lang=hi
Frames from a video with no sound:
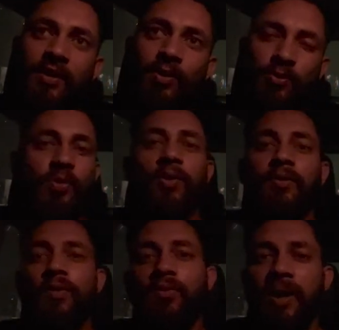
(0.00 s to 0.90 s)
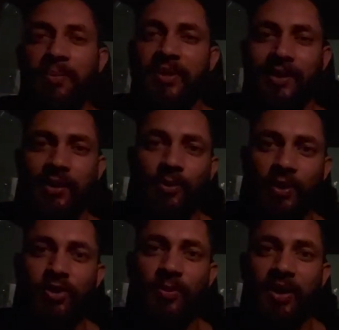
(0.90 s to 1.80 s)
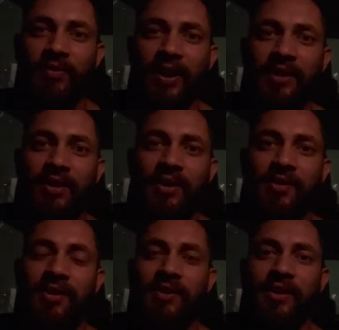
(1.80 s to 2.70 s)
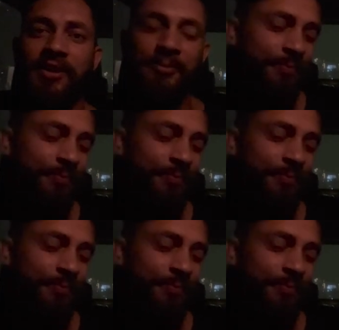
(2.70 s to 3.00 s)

तो चलो वो वहाँ पे सेटल हो गया जो मैंने वेट किया इतना देर